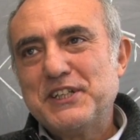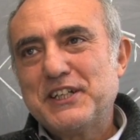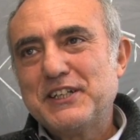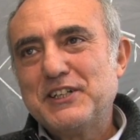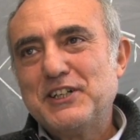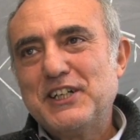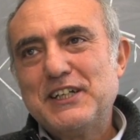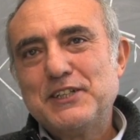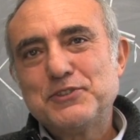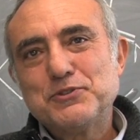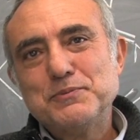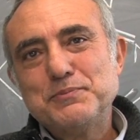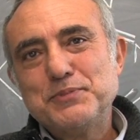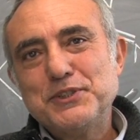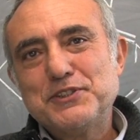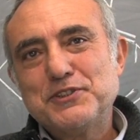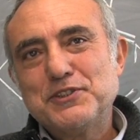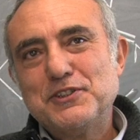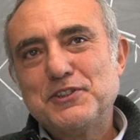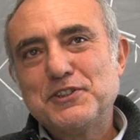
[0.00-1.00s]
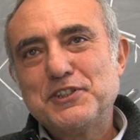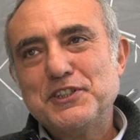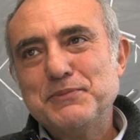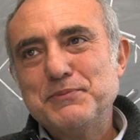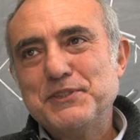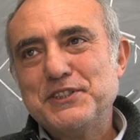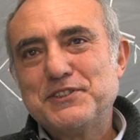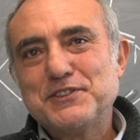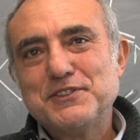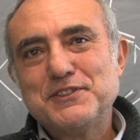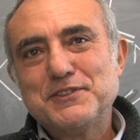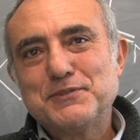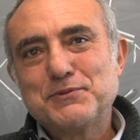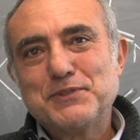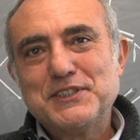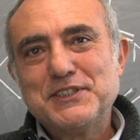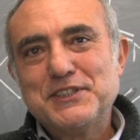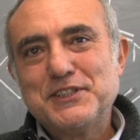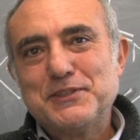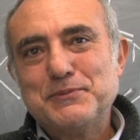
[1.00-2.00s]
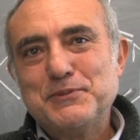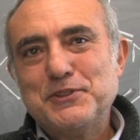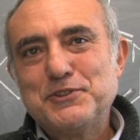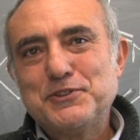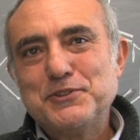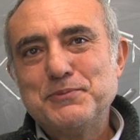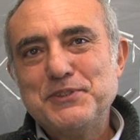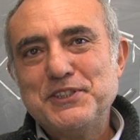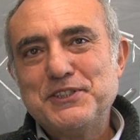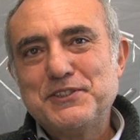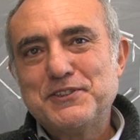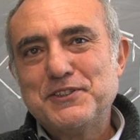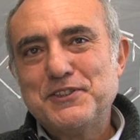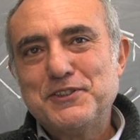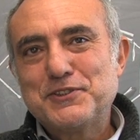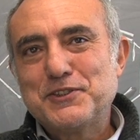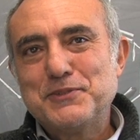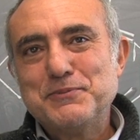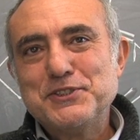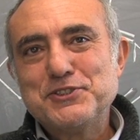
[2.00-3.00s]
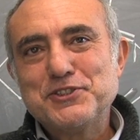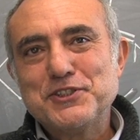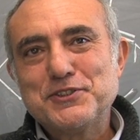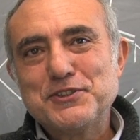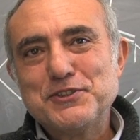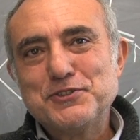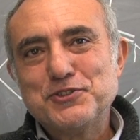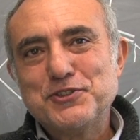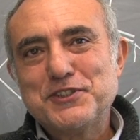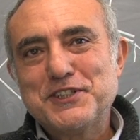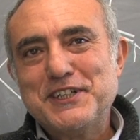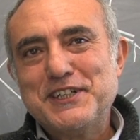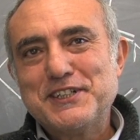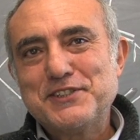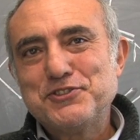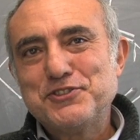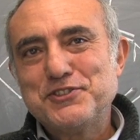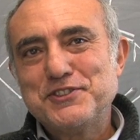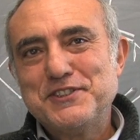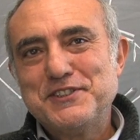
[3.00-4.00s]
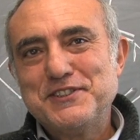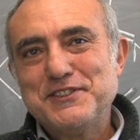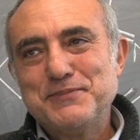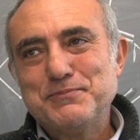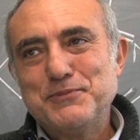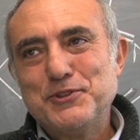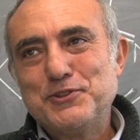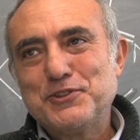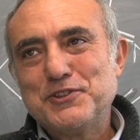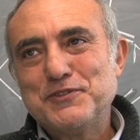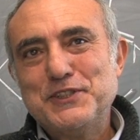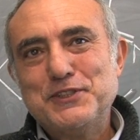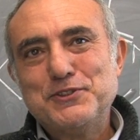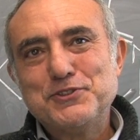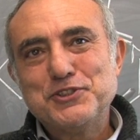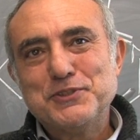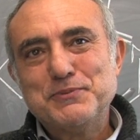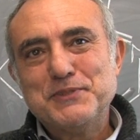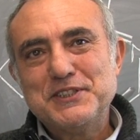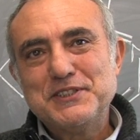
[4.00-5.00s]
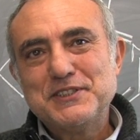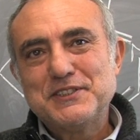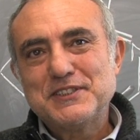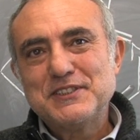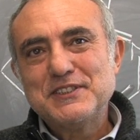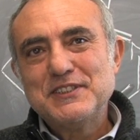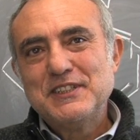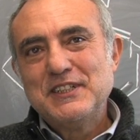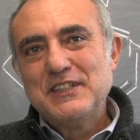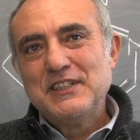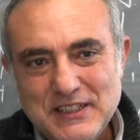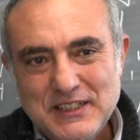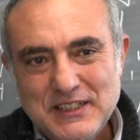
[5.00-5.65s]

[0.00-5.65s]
ha regalato un piccolo chimico quando ero molto piccolo e ho cominciato a giocarci molto velocemente.